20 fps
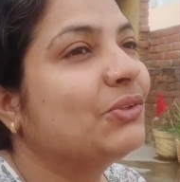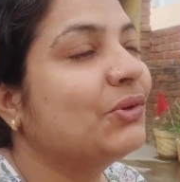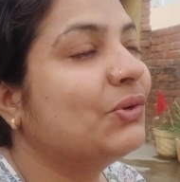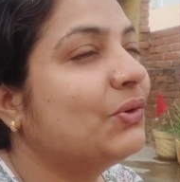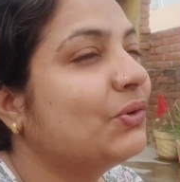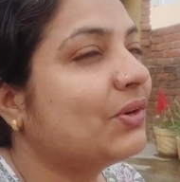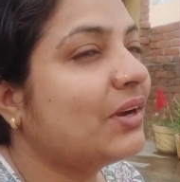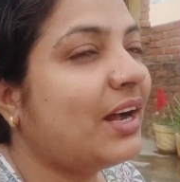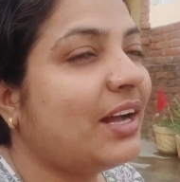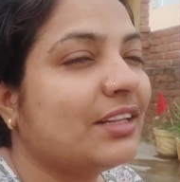तो
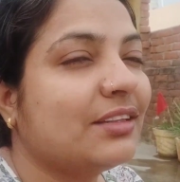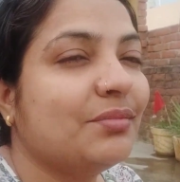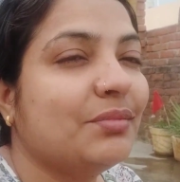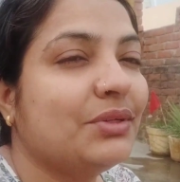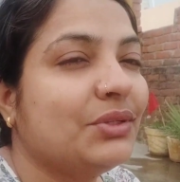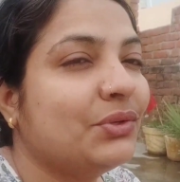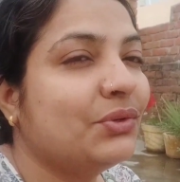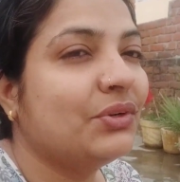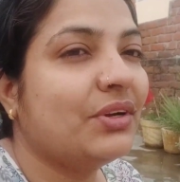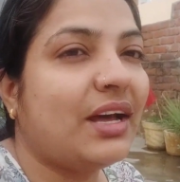रात
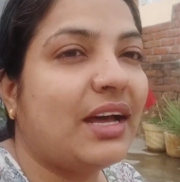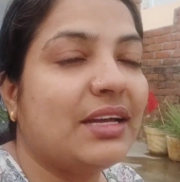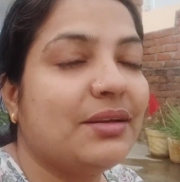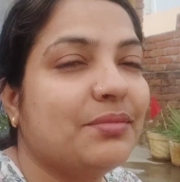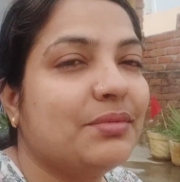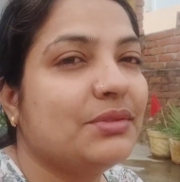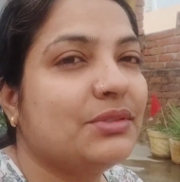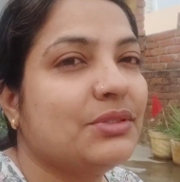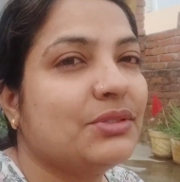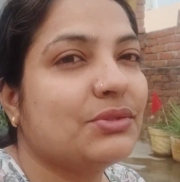में तो
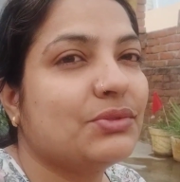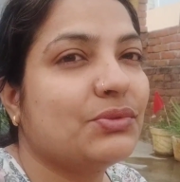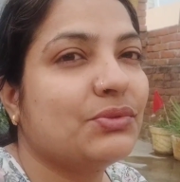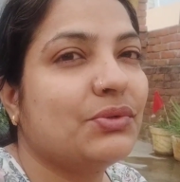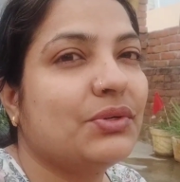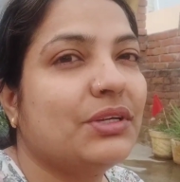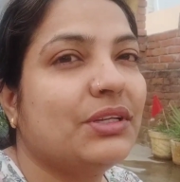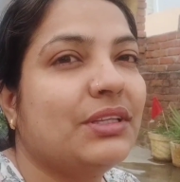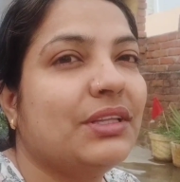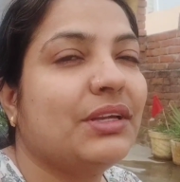ढाई बजे
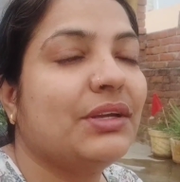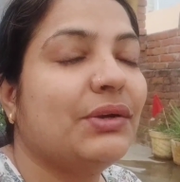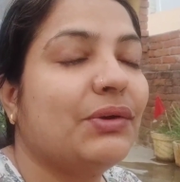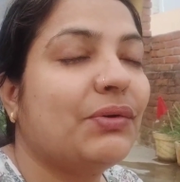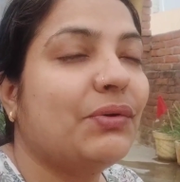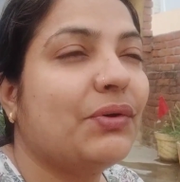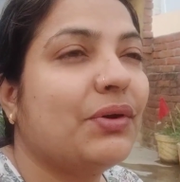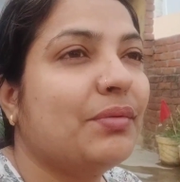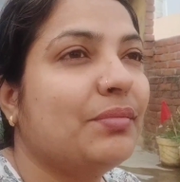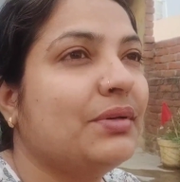सोए थे
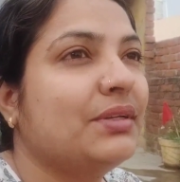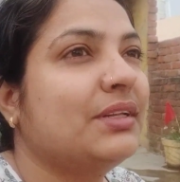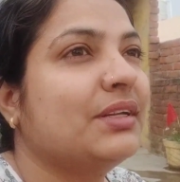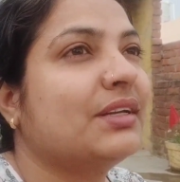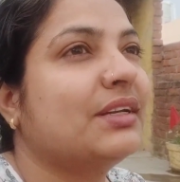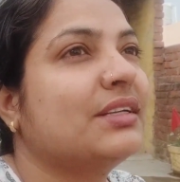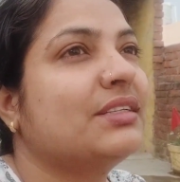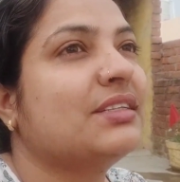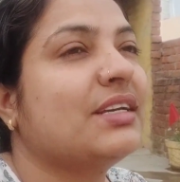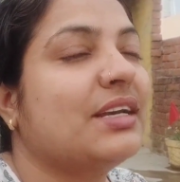और अभी
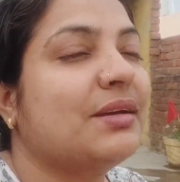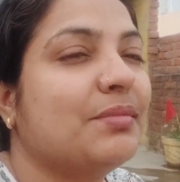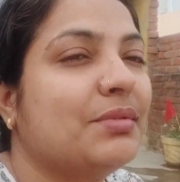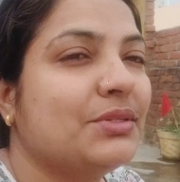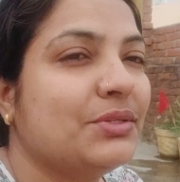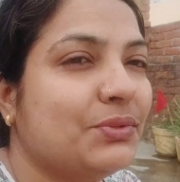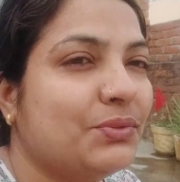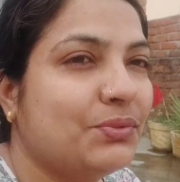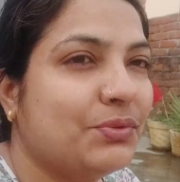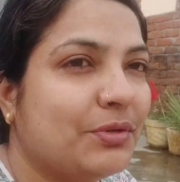देखिए छः
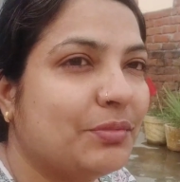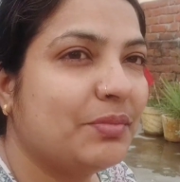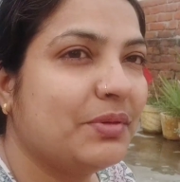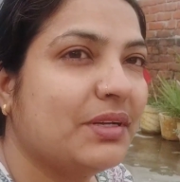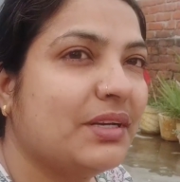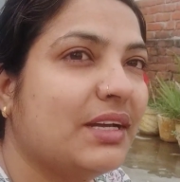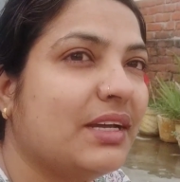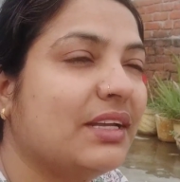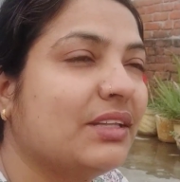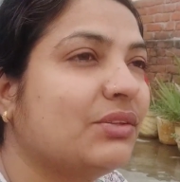बजे उठ
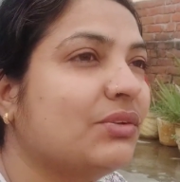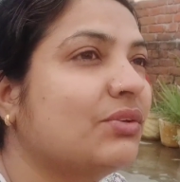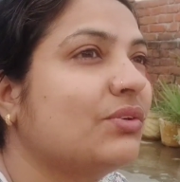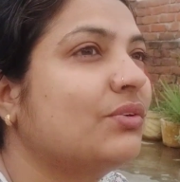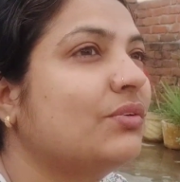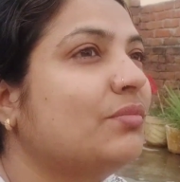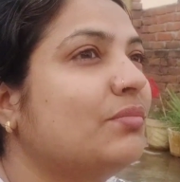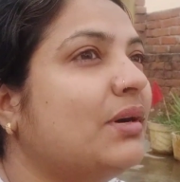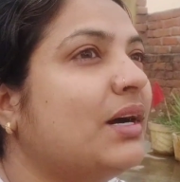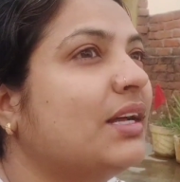भी गए
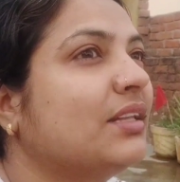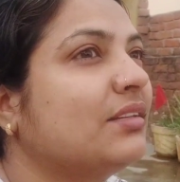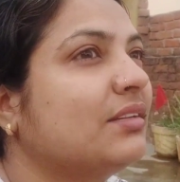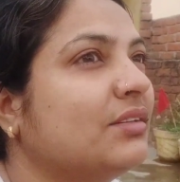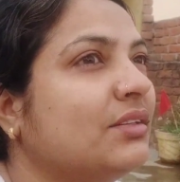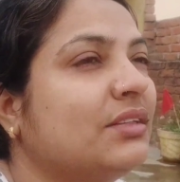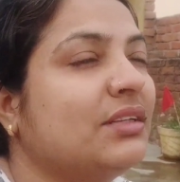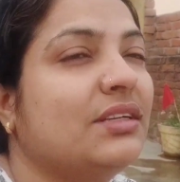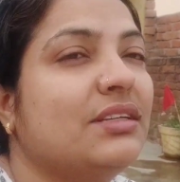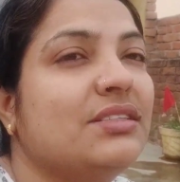तो
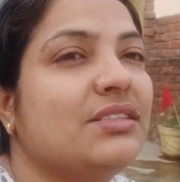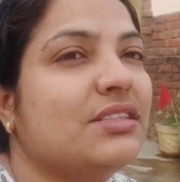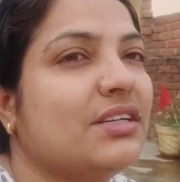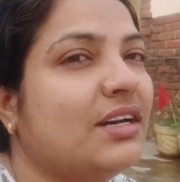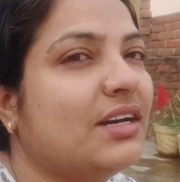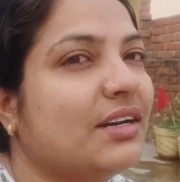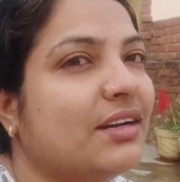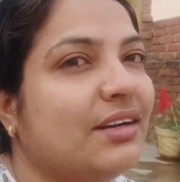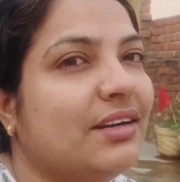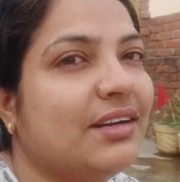मात्र तीन
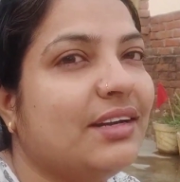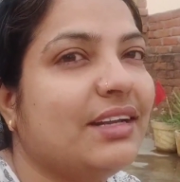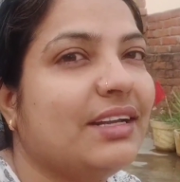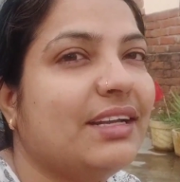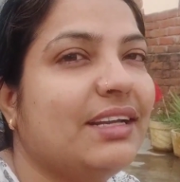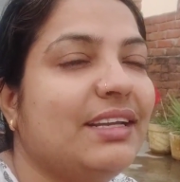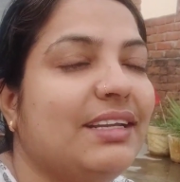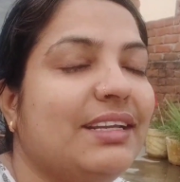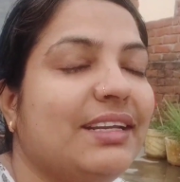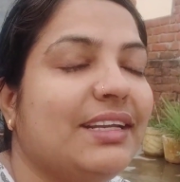चार घंटे
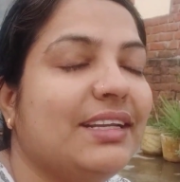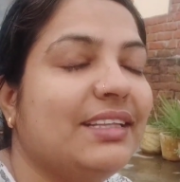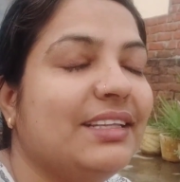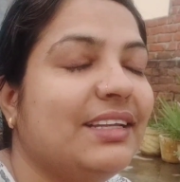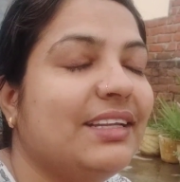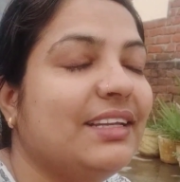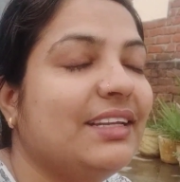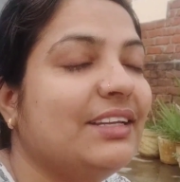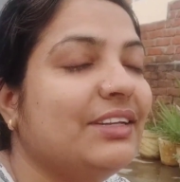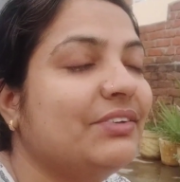की नींद
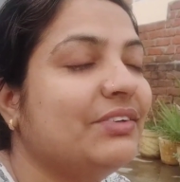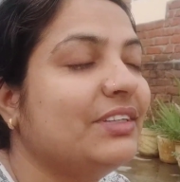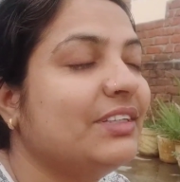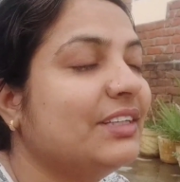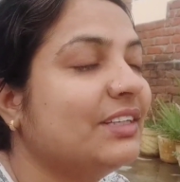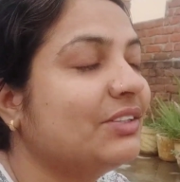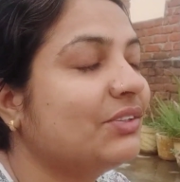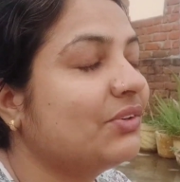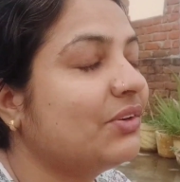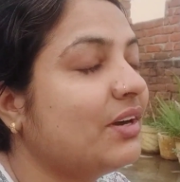ली हुई
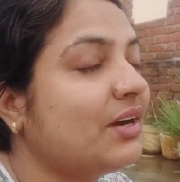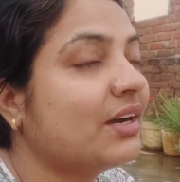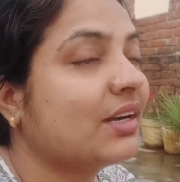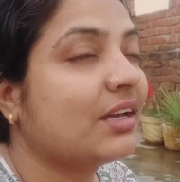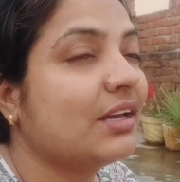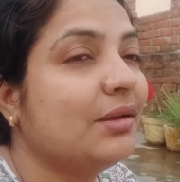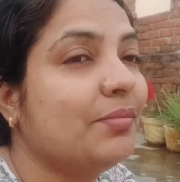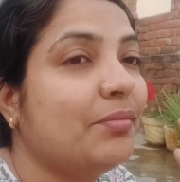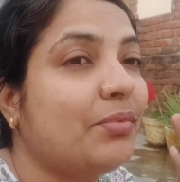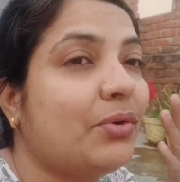है तो
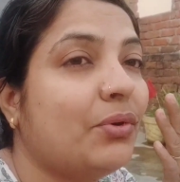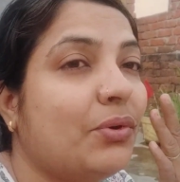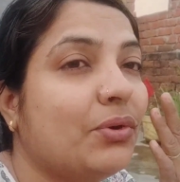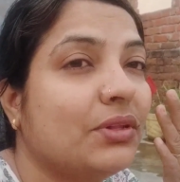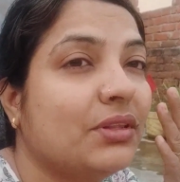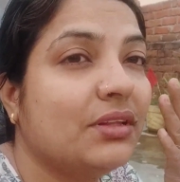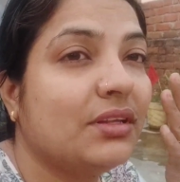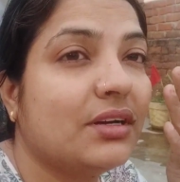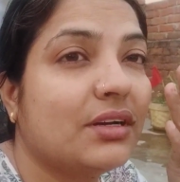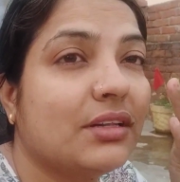आंखें
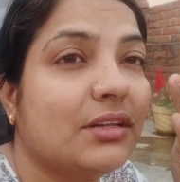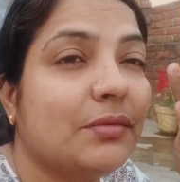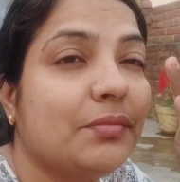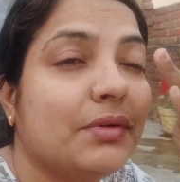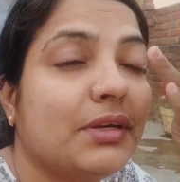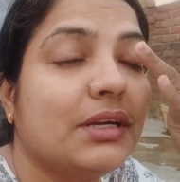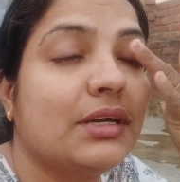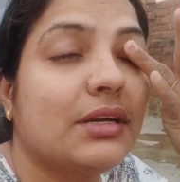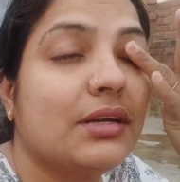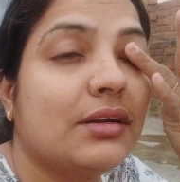बहुत दर्द
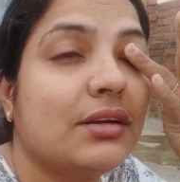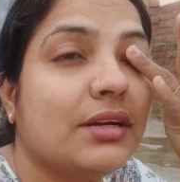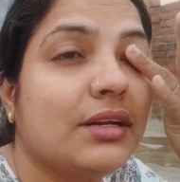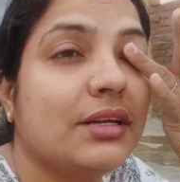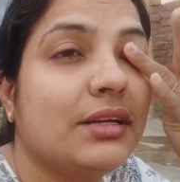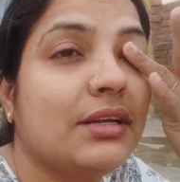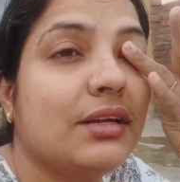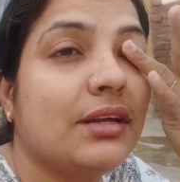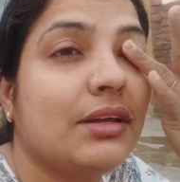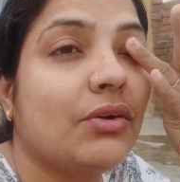भी कर
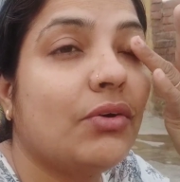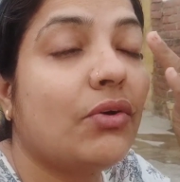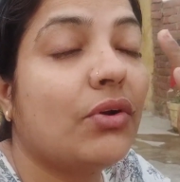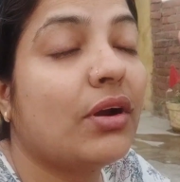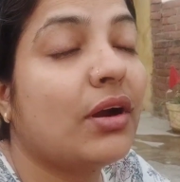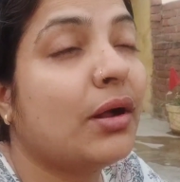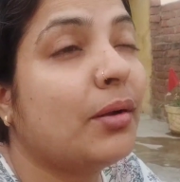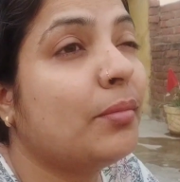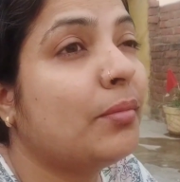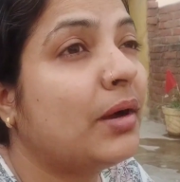रही हैं
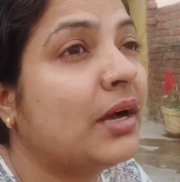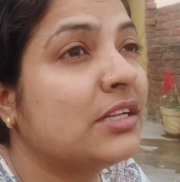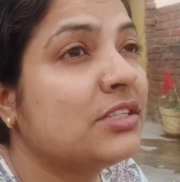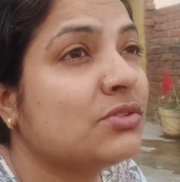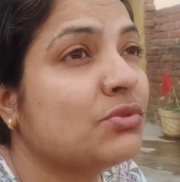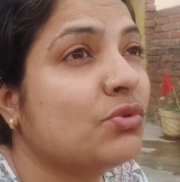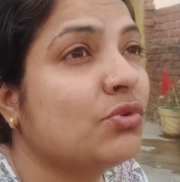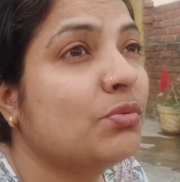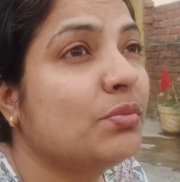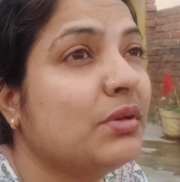और हम आज
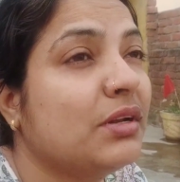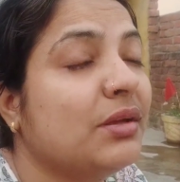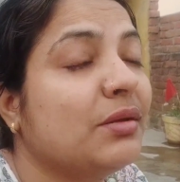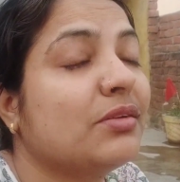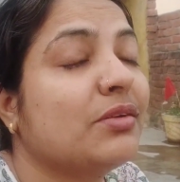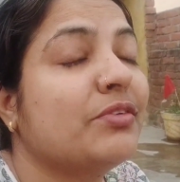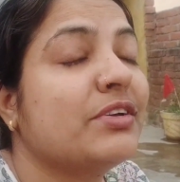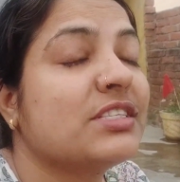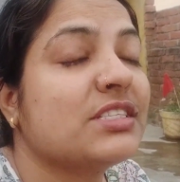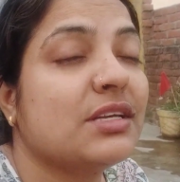सो भी
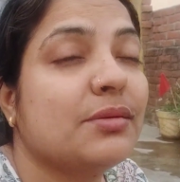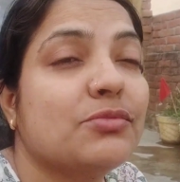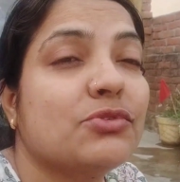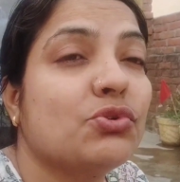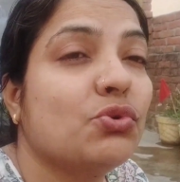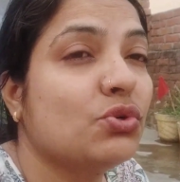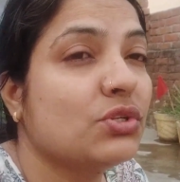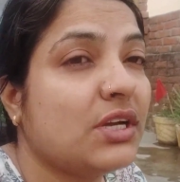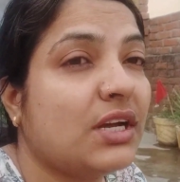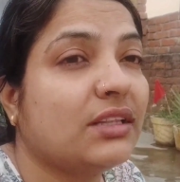नहीं वैसे हम
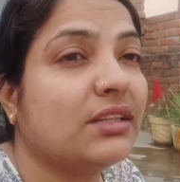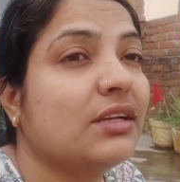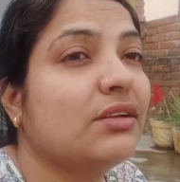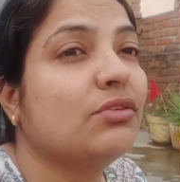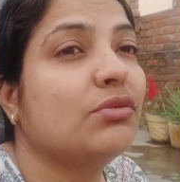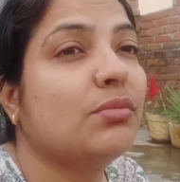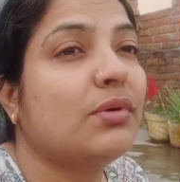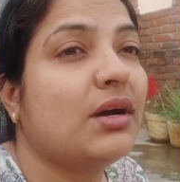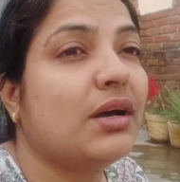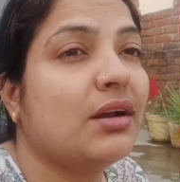सो जाते
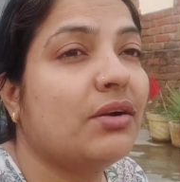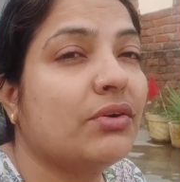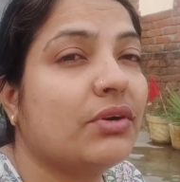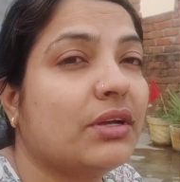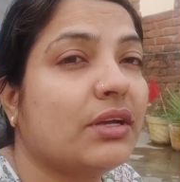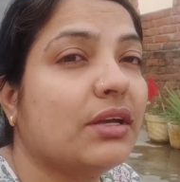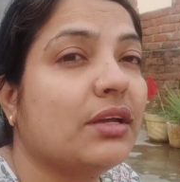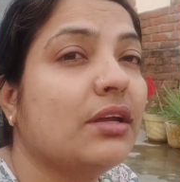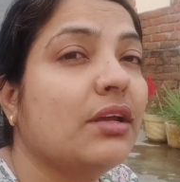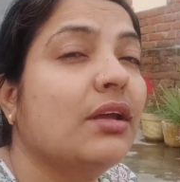हैं दोबारा
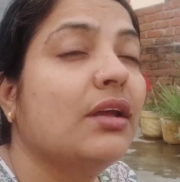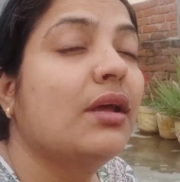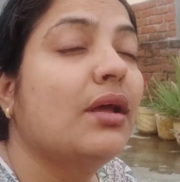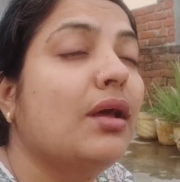उठ के